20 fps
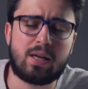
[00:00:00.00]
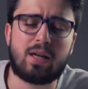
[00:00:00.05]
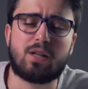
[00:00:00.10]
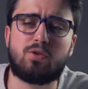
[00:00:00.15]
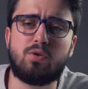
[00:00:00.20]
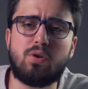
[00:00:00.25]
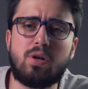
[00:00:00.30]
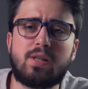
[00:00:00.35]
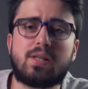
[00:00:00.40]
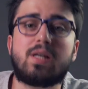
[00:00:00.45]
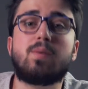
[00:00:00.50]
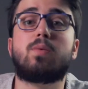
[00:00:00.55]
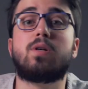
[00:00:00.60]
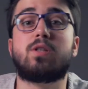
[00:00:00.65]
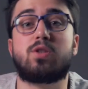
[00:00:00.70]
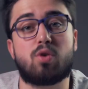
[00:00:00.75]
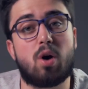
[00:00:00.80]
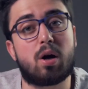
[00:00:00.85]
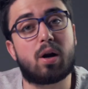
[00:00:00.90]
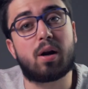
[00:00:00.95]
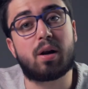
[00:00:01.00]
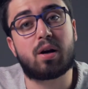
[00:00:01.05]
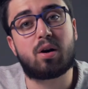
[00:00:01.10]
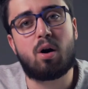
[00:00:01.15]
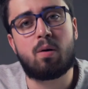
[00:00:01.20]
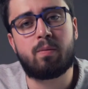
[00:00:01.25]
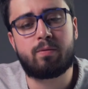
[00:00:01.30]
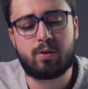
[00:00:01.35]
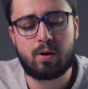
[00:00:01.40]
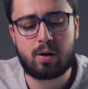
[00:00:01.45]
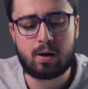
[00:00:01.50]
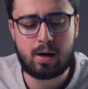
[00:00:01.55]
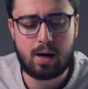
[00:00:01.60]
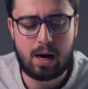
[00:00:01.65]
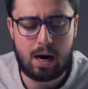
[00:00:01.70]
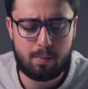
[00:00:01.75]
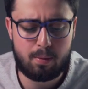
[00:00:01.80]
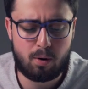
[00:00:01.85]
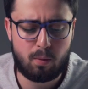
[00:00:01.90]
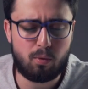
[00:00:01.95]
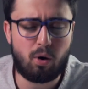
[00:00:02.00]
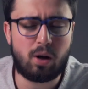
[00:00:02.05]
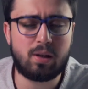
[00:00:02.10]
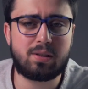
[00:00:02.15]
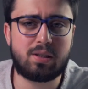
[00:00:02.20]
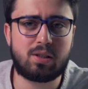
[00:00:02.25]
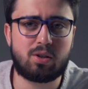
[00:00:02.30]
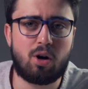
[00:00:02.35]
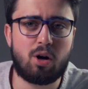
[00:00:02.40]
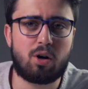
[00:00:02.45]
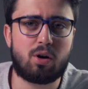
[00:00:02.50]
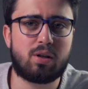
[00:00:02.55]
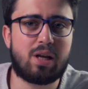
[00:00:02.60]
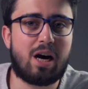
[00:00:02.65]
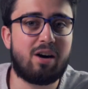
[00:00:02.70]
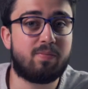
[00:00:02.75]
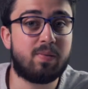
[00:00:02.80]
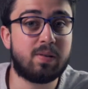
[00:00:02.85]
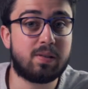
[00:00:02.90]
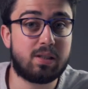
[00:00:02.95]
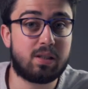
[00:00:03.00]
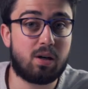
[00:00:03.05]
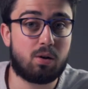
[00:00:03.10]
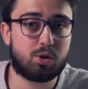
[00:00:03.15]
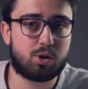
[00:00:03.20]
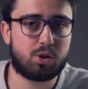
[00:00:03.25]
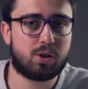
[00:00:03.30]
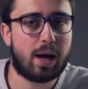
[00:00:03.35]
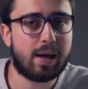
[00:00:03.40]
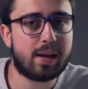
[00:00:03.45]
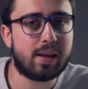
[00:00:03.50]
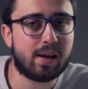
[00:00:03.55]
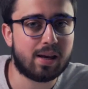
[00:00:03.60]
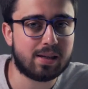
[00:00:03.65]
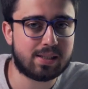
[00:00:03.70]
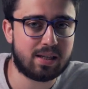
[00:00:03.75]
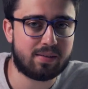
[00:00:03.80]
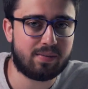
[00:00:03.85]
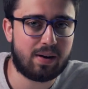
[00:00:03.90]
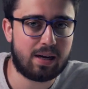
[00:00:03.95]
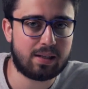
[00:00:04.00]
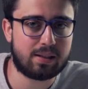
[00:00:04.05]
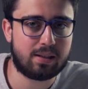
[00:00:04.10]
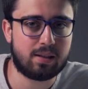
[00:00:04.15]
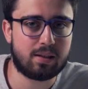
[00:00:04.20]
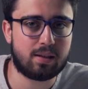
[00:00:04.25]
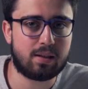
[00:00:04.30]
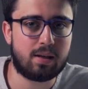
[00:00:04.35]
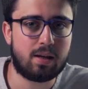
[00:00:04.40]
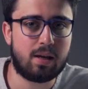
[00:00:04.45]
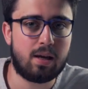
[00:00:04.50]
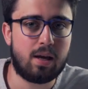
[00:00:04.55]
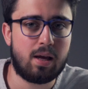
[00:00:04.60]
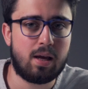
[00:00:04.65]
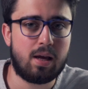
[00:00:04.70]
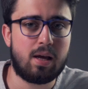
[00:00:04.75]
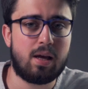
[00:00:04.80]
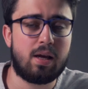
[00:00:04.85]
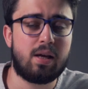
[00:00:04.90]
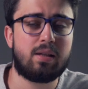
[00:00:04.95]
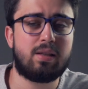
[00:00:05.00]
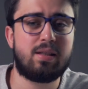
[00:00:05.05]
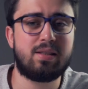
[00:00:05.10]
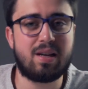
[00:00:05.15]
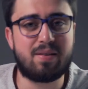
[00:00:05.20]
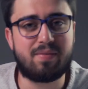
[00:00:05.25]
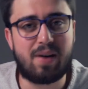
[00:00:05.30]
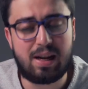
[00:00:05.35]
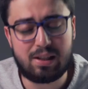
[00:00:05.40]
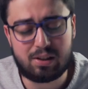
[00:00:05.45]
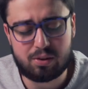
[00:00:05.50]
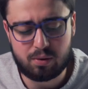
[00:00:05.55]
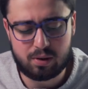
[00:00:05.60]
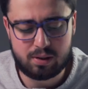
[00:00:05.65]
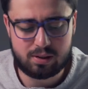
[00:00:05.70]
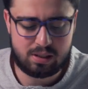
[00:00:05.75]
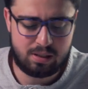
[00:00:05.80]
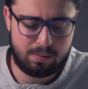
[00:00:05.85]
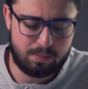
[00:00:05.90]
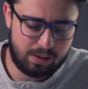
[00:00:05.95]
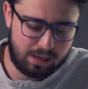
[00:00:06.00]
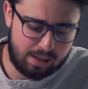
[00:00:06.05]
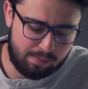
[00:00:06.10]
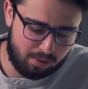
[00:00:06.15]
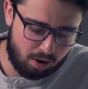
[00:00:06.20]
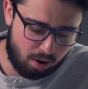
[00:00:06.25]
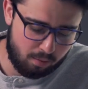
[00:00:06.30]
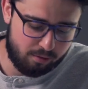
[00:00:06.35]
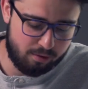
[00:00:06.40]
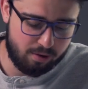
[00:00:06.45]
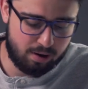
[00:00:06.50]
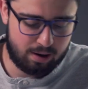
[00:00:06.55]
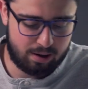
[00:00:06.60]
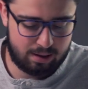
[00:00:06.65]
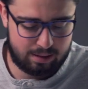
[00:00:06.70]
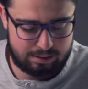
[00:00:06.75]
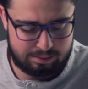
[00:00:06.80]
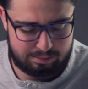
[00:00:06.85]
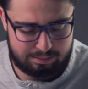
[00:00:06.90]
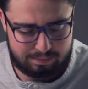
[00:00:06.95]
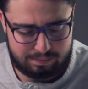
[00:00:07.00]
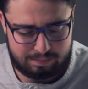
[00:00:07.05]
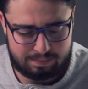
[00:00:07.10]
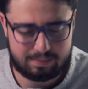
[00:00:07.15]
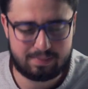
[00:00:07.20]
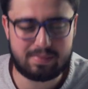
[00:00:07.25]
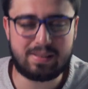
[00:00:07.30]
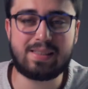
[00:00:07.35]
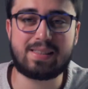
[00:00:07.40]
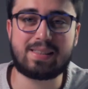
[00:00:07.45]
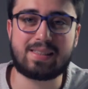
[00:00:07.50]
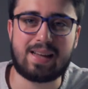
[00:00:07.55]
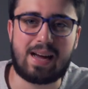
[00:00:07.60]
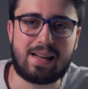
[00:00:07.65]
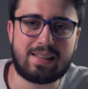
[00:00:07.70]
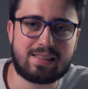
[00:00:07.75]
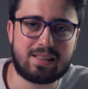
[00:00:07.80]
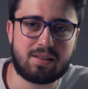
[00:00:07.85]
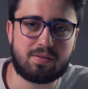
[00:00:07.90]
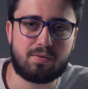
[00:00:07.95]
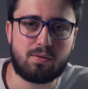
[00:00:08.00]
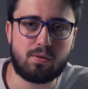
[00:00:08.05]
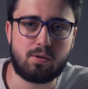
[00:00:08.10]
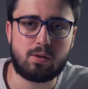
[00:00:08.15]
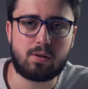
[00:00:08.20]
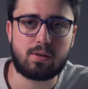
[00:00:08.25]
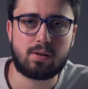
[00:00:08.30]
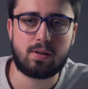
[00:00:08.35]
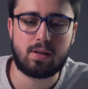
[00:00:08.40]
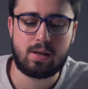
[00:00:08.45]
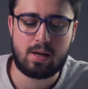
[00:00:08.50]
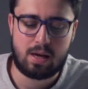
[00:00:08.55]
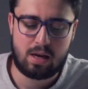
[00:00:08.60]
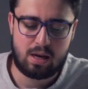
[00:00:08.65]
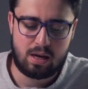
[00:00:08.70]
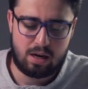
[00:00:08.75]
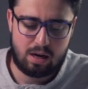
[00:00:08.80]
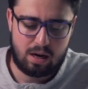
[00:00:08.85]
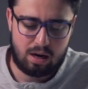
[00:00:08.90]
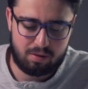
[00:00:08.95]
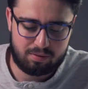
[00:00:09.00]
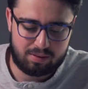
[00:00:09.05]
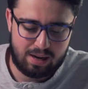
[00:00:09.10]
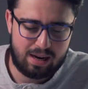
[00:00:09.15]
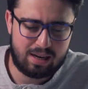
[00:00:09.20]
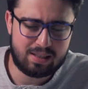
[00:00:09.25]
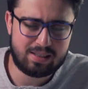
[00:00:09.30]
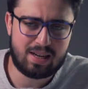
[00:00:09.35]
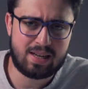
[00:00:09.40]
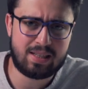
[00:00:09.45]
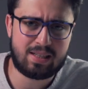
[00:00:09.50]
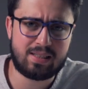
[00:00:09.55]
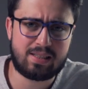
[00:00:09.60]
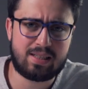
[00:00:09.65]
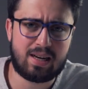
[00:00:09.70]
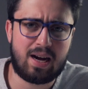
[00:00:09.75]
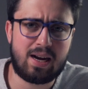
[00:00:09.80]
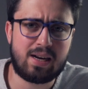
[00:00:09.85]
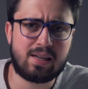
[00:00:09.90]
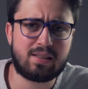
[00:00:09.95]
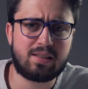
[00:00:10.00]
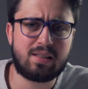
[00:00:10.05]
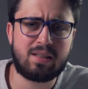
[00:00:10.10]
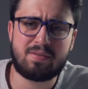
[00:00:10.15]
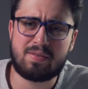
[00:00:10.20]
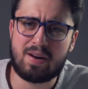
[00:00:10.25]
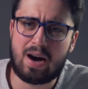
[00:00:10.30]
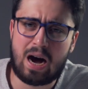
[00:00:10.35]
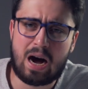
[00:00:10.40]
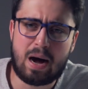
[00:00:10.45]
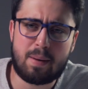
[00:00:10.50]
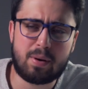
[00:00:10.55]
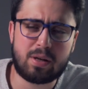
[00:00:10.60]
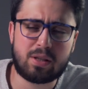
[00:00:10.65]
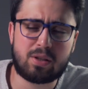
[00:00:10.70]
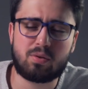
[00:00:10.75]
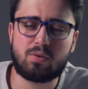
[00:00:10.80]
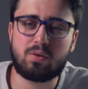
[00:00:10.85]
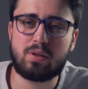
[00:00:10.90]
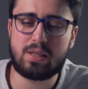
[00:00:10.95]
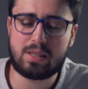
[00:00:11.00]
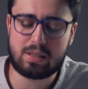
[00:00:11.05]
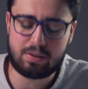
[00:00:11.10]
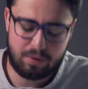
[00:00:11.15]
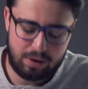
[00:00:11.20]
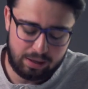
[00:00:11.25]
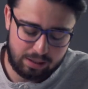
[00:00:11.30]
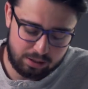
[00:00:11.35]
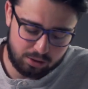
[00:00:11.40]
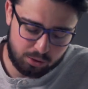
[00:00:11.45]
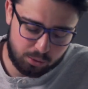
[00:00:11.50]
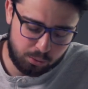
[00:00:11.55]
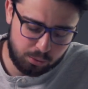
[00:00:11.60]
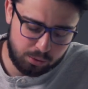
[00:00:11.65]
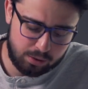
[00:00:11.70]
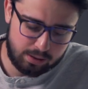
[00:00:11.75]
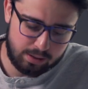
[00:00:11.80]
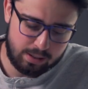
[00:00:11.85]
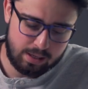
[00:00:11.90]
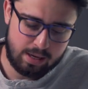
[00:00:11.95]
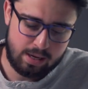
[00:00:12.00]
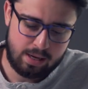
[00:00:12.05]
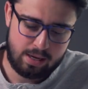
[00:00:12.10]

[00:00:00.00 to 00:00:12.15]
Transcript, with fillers: Natürlich gibt es teurere Kopfhörer, aber um 90 Euro darf man sich auch schon einiges erwarten. Diese Erwartungen sind bei dem Kopfhörer nicht ganz erfüllt. Auf der anderen Seite ist halt die Verarbeitung nicht wirklich gut,